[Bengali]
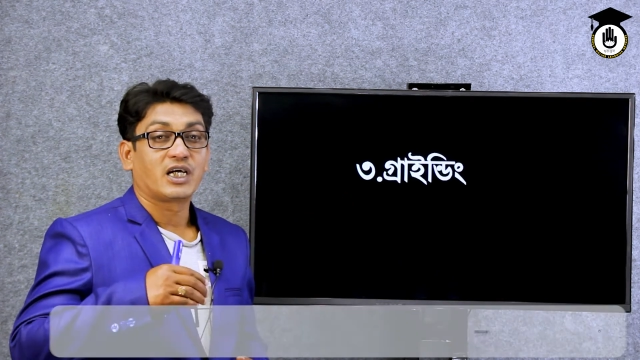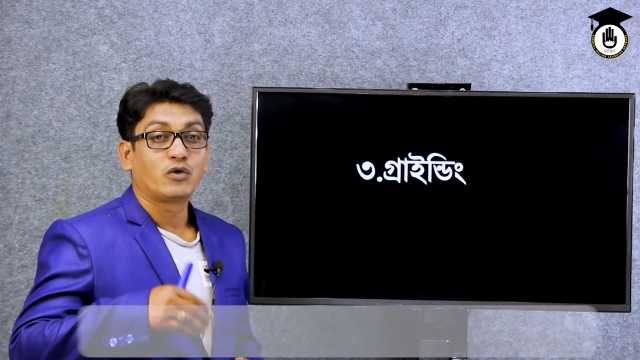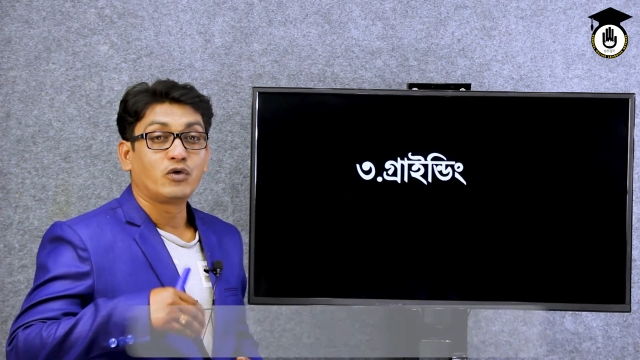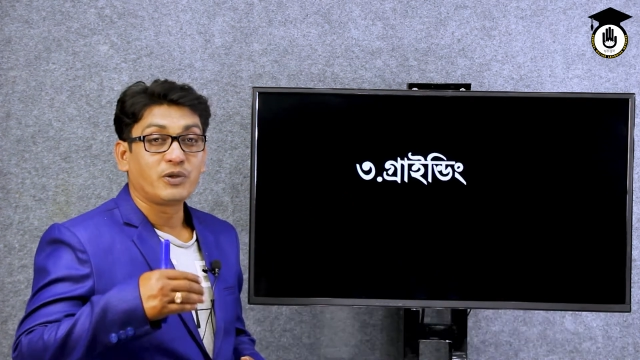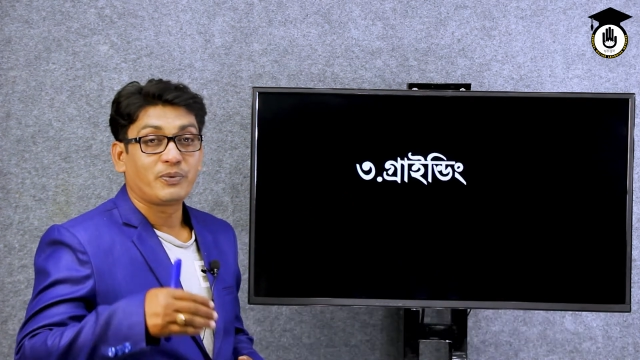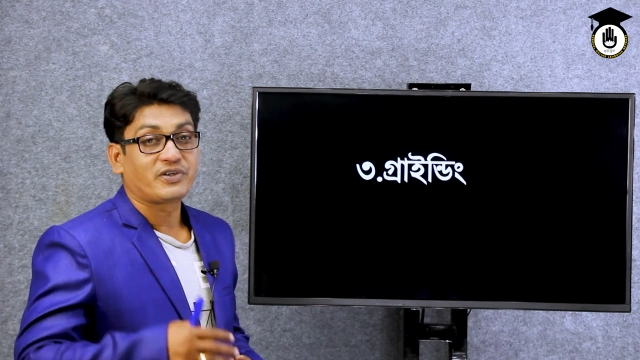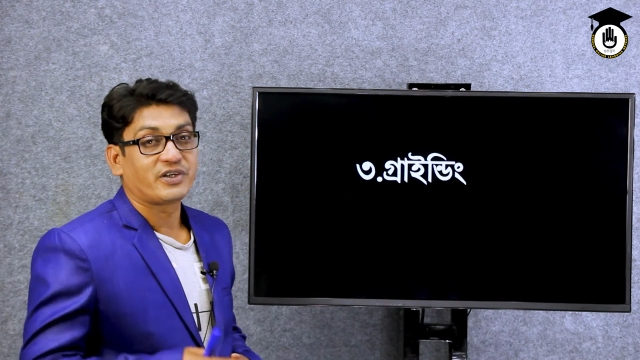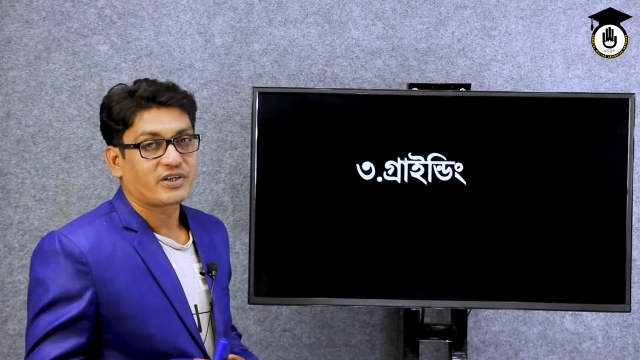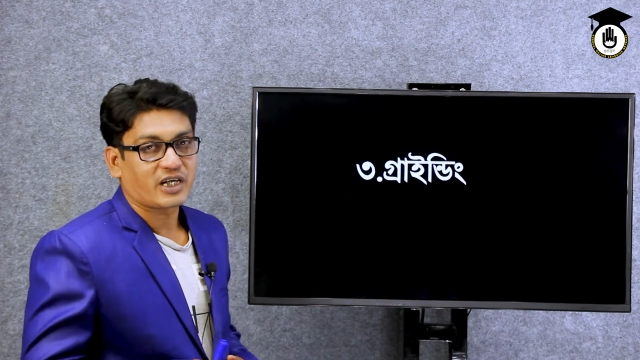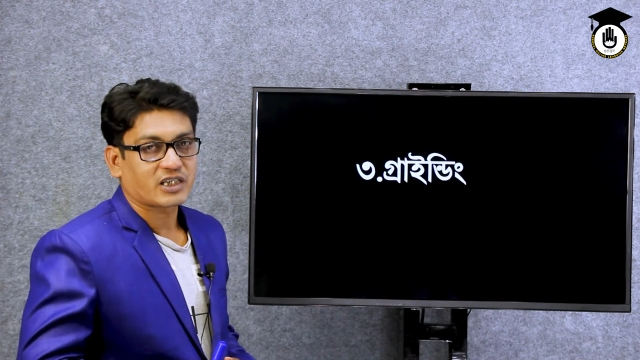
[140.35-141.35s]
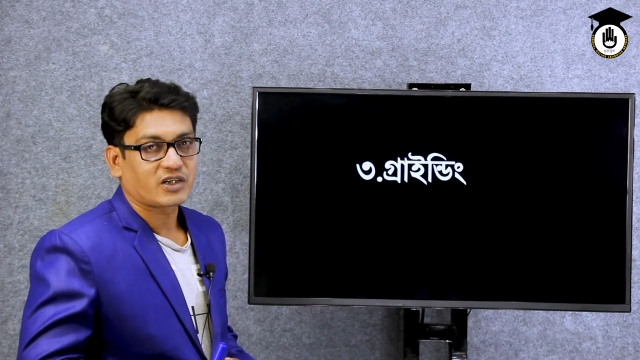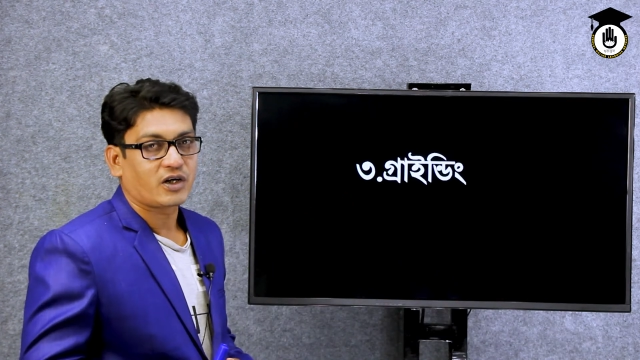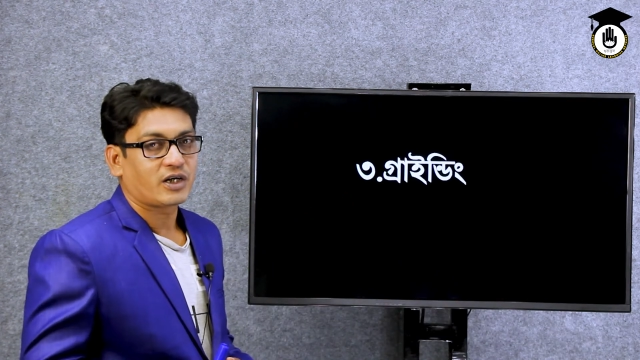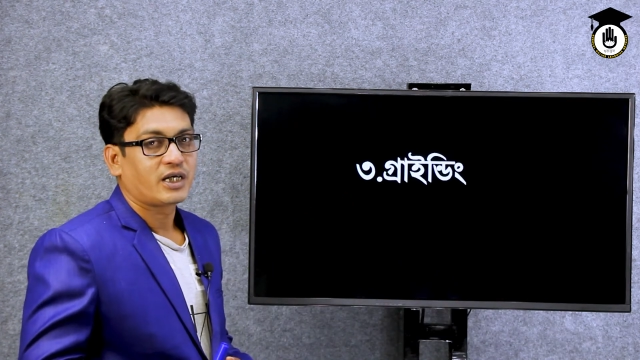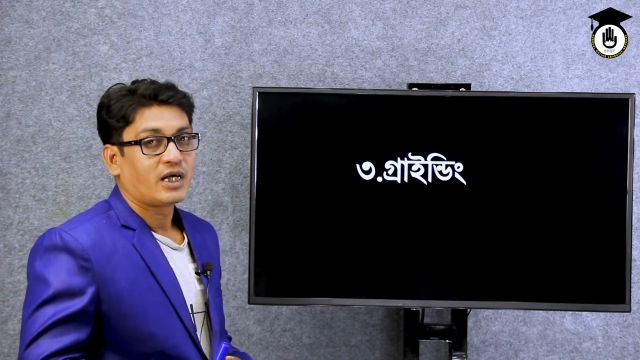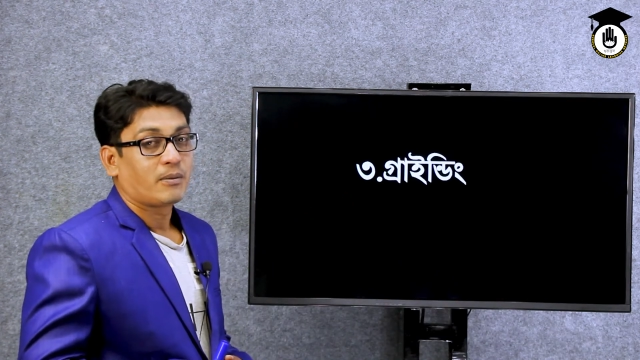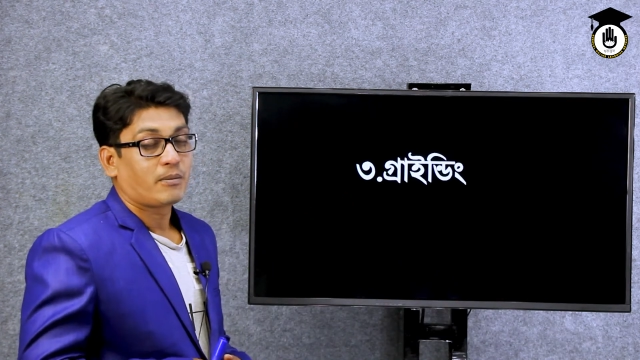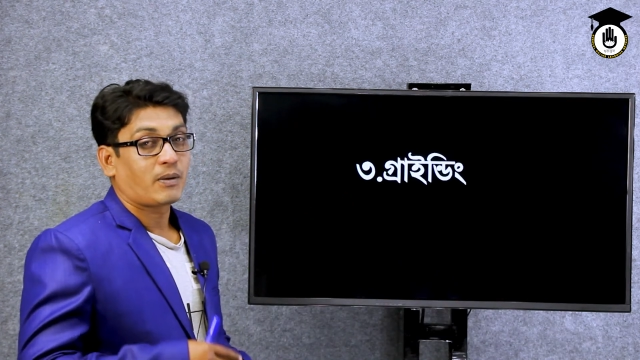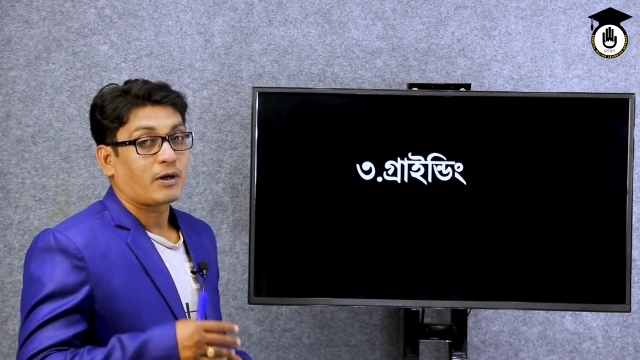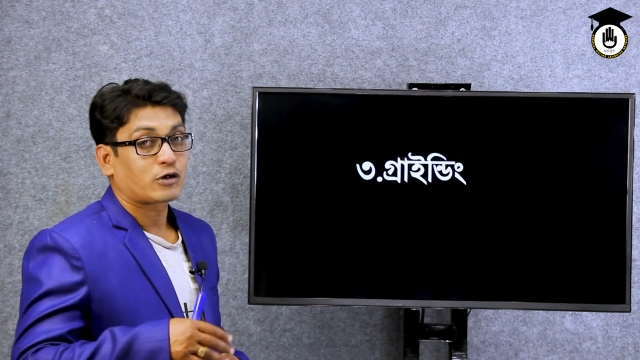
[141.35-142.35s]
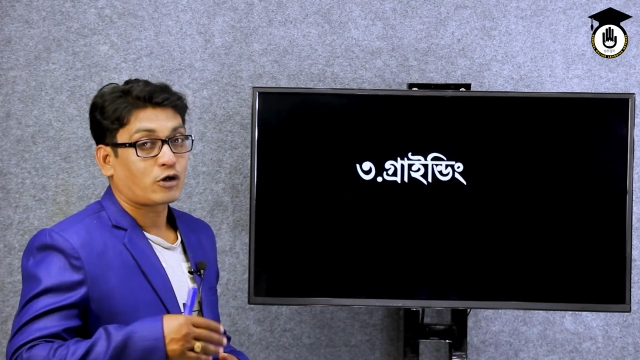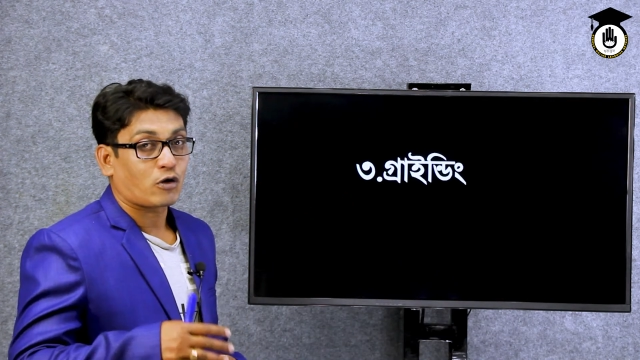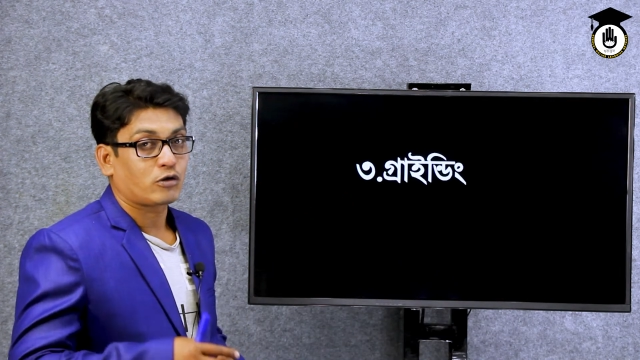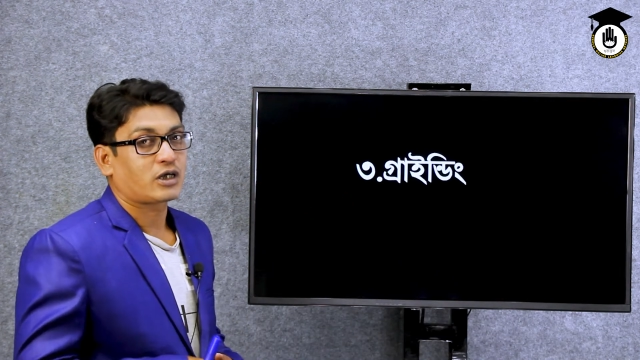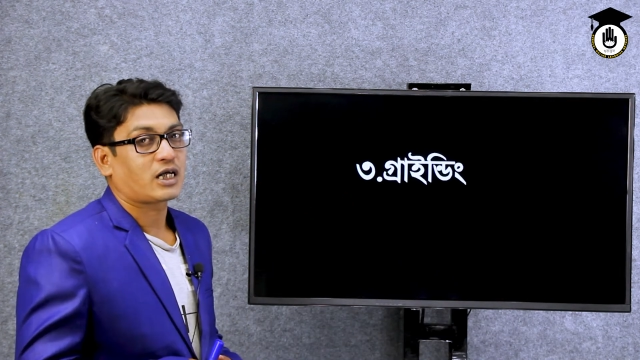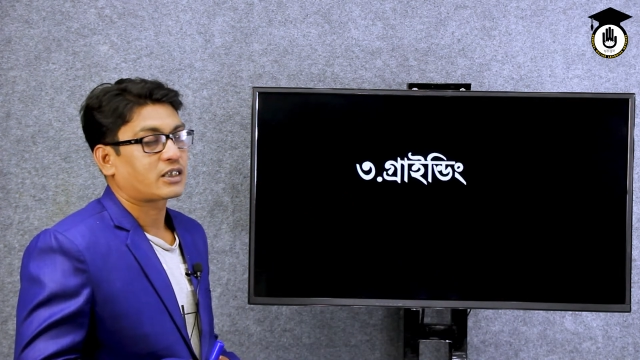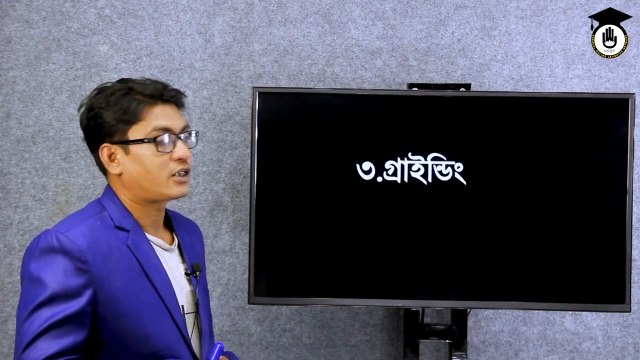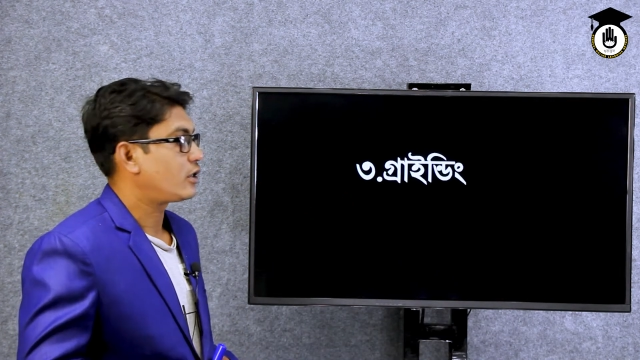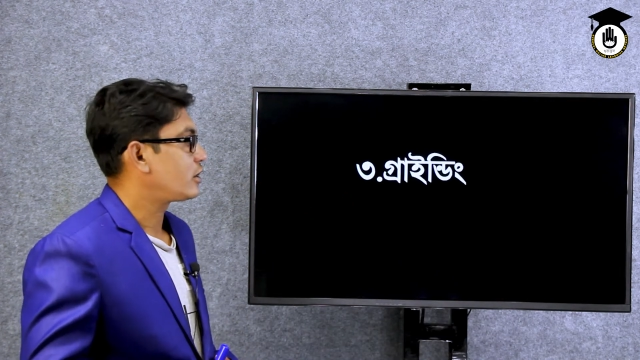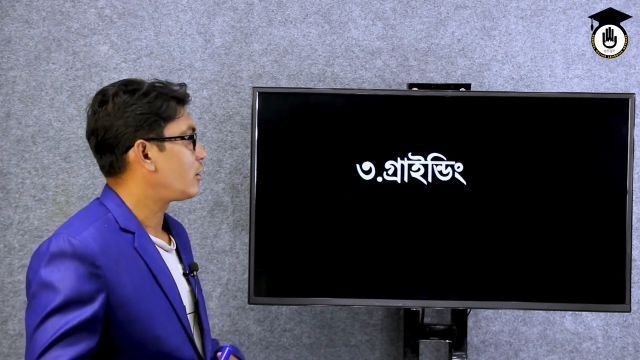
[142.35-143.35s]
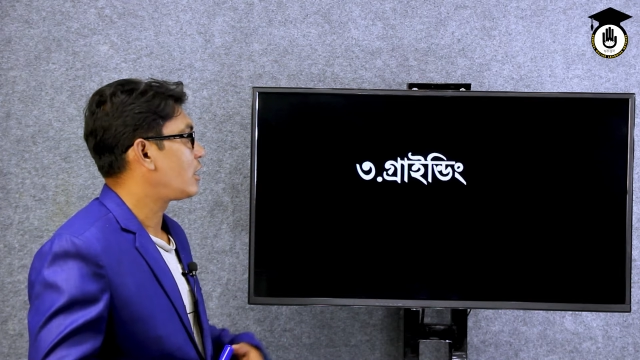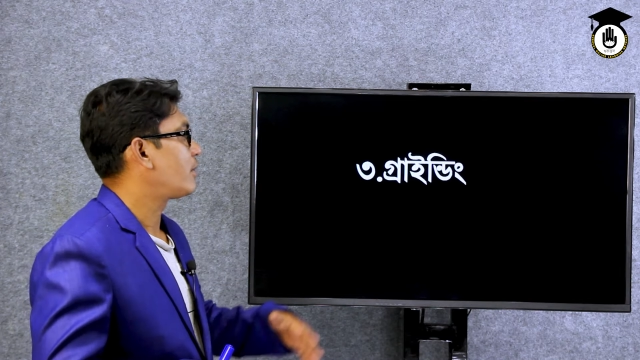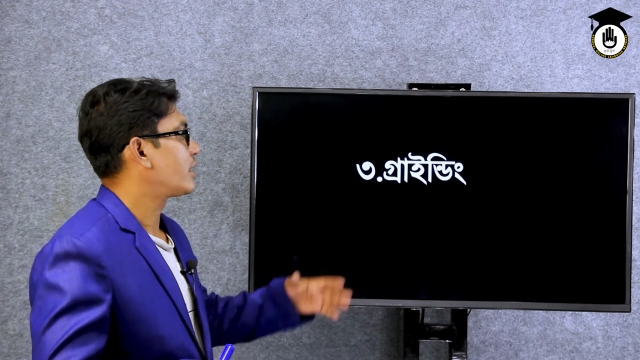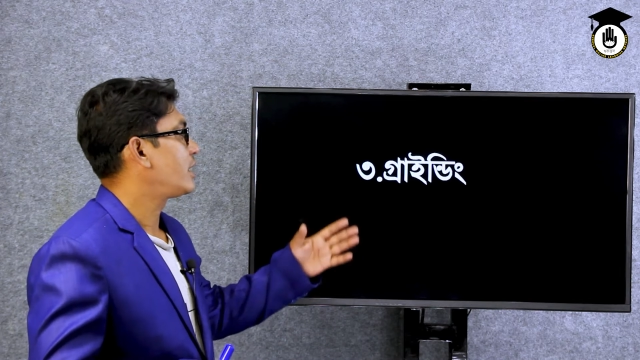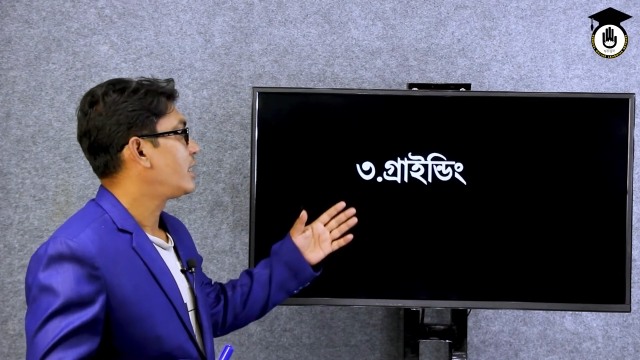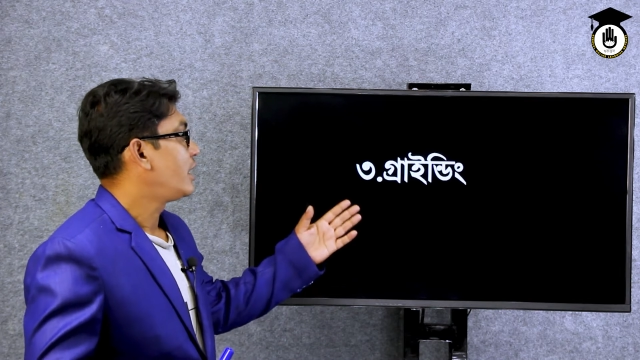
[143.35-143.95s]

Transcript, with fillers: গুড ইফিসিয়েন্সি রাখতে হয় বা ভালো দক্ষতা রাখতে হয় তাহলে আমাকে